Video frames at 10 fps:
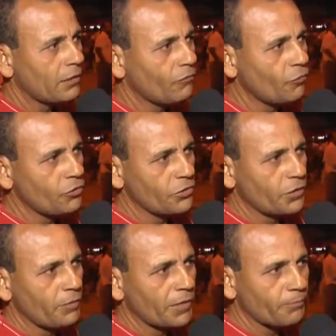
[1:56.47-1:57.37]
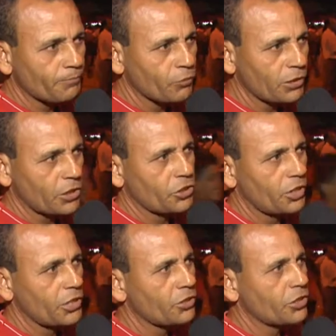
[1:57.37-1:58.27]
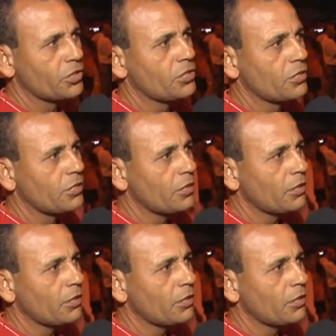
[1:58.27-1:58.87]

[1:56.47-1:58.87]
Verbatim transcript: e vou dizer para muita gente que